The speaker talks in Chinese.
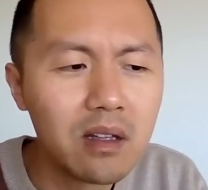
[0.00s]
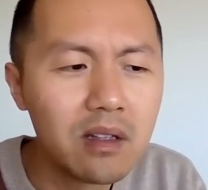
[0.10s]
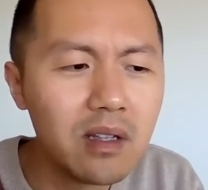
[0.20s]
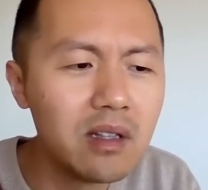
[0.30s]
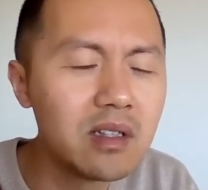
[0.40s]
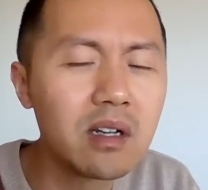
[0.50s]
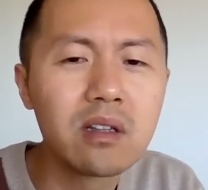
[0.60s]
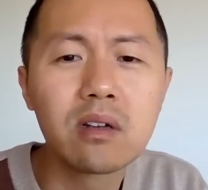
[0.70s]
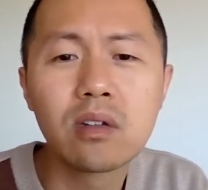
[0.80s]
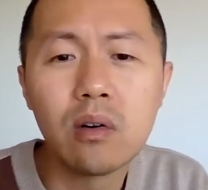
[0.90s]
人家
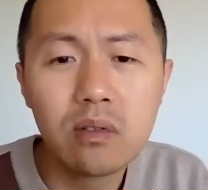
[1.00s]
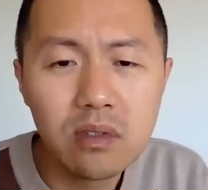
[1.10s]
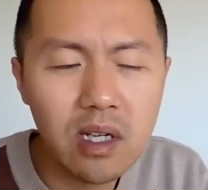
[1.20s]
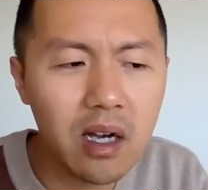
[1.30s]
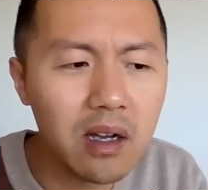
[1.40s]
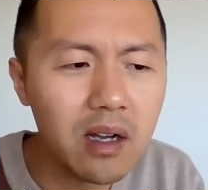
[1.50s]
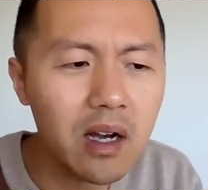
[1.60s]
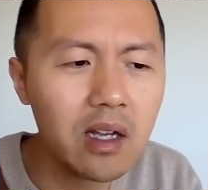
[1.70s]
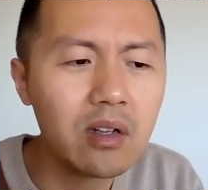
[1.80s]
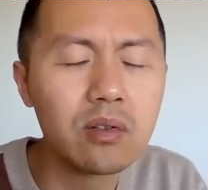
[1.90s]
这个通胀
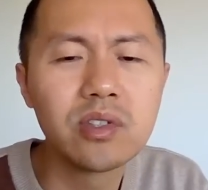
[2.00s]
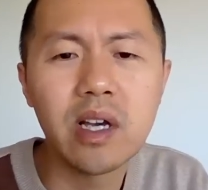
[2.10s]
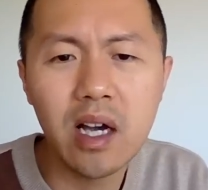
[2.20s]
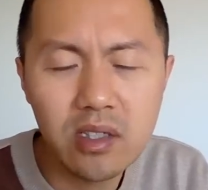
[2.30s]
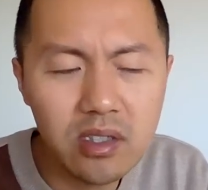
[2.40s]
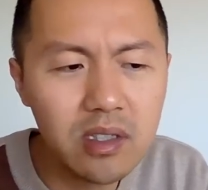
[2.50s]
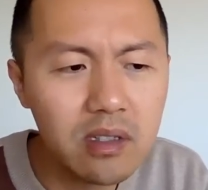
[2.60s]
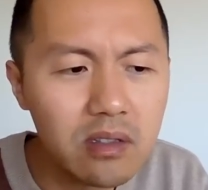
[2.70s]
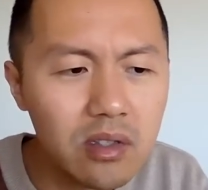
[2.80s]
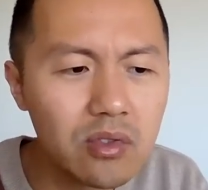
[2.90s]
还有加
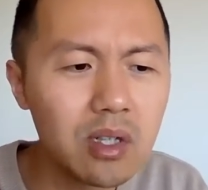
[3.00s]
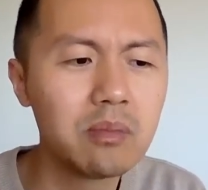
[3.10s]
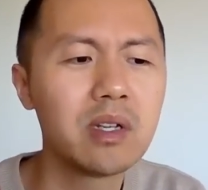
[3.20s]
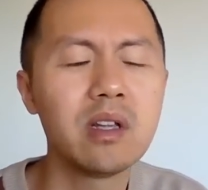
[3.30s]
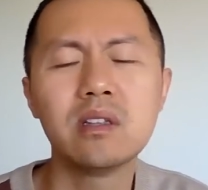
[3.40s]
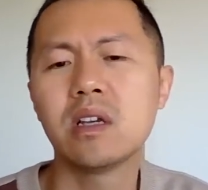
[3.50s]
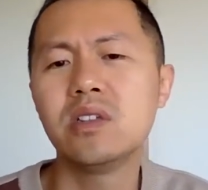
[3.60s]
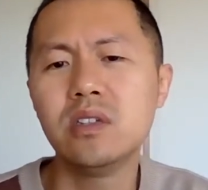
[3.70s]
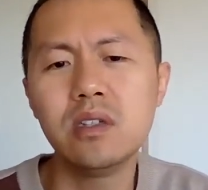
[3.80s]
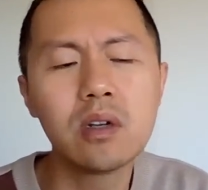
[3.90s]
息，就证明人家
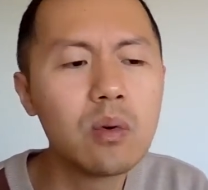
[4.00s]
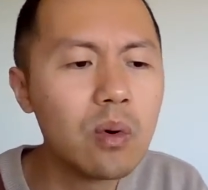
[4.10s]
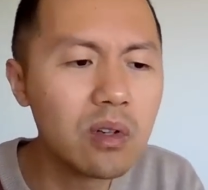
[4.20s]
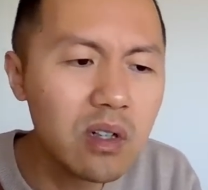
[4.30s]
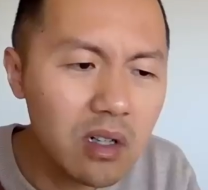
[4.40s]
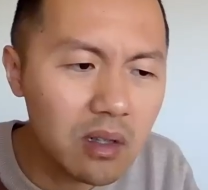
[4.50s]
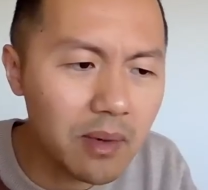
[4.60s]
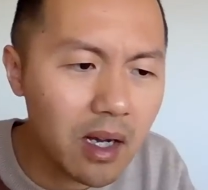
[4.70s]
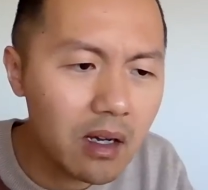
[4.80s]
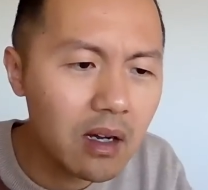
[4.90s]
经济过热
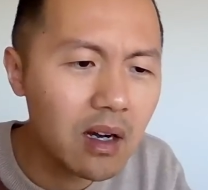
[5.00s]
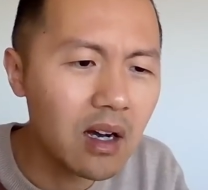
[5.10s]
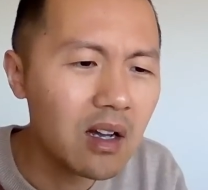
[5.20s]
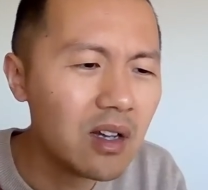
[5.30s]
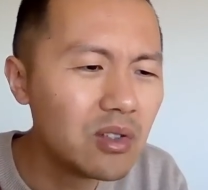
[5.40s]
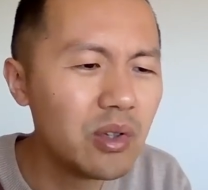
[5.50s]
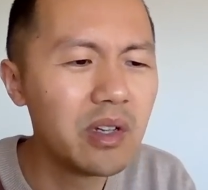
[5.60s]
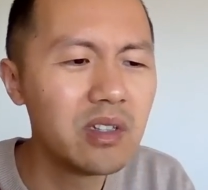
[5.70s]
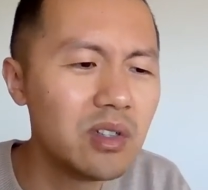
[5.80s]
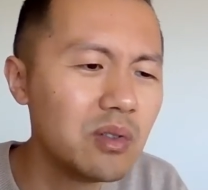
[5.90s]
嘛。啊，
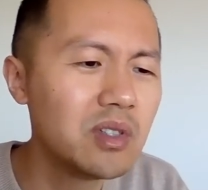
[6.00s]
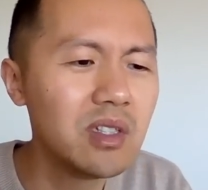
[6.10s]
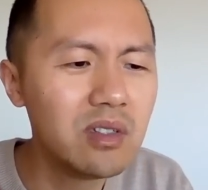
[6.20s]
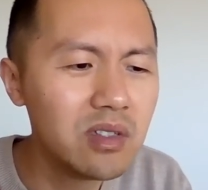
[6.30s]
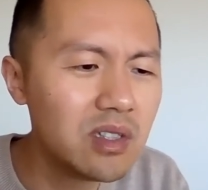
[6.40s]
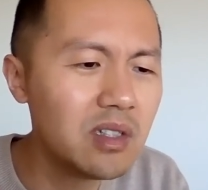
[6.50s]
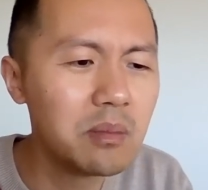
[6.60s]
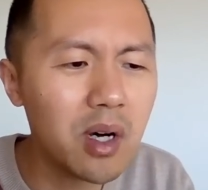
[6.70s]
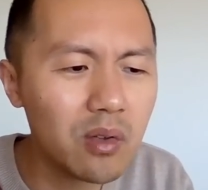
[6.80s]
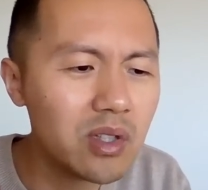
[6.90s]
全球经济
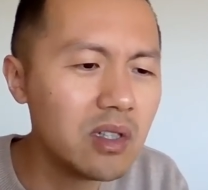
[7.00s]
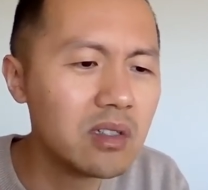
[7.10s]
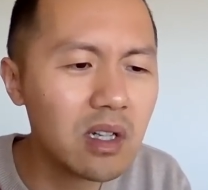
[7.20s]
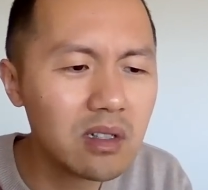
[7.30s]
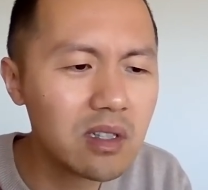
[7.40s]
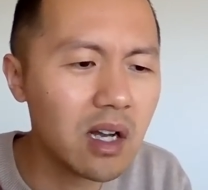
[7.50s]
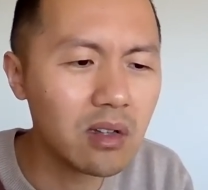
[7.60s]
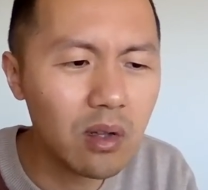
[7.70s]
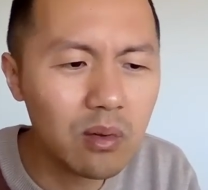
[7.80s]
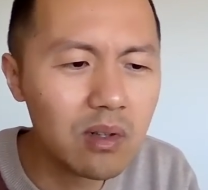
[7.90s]
贸易增长
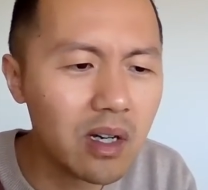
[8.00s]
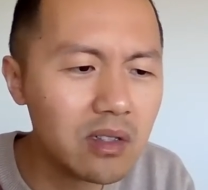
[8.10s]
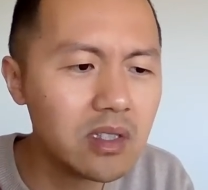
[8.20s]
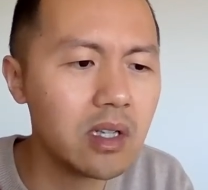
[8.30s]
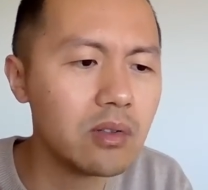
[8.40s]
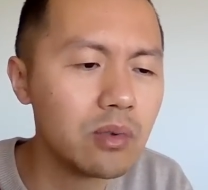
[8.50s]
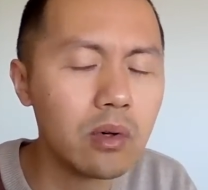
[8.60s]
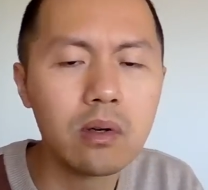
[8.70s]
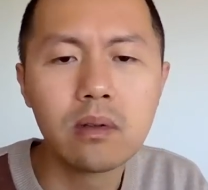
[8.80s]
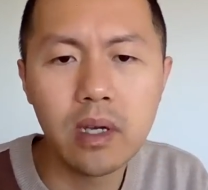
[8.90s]
动能减
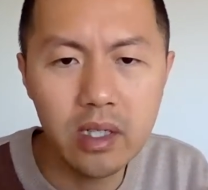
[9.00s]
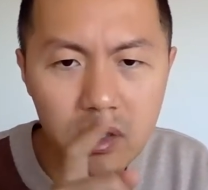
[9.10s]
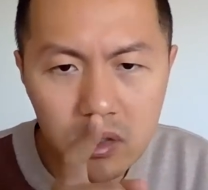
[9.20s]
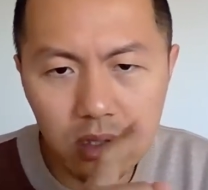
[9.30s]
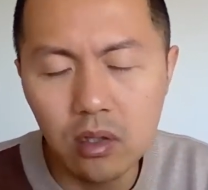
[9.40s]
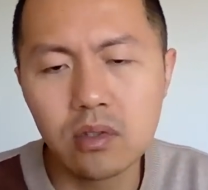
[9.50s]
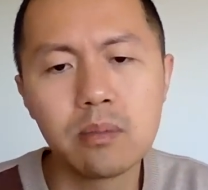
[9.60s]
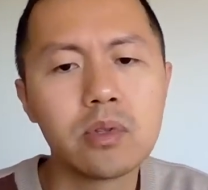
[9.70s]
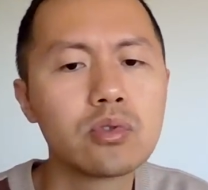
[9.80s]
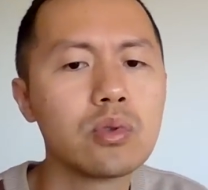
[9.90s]
弱，他一直都这
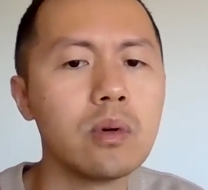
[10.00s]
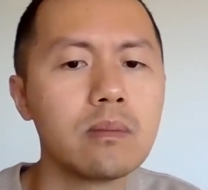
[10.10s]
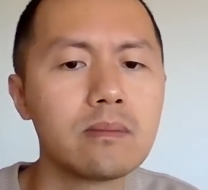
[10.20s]
么说。